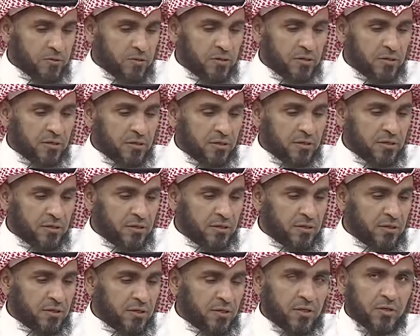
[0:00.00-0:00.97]
من آه،
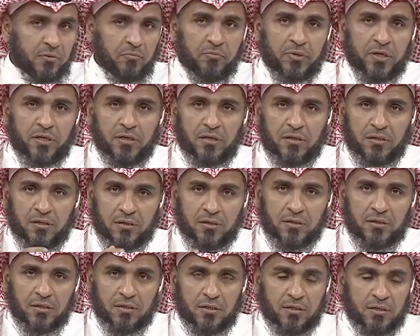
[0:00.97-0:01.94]
من
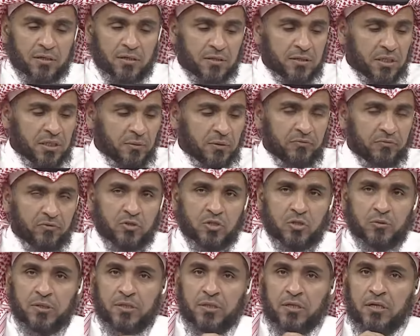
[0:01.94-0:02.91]
الشباب في
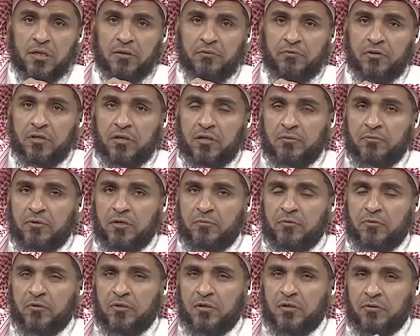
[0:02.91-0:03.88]
الوسم عندنا آه،
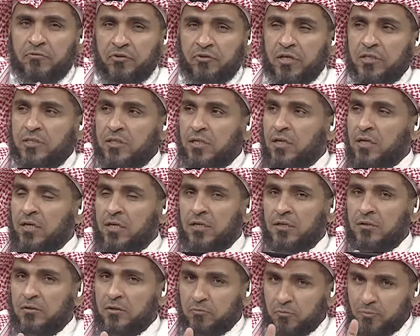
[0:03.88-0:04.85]
آه، فاصل
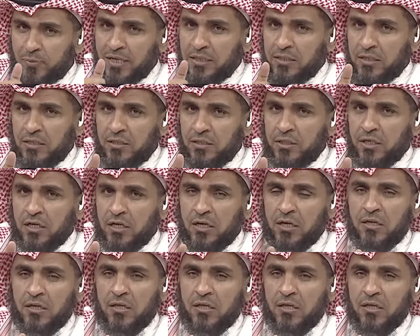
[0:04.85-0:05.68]
لكن بعدها ان شاء الله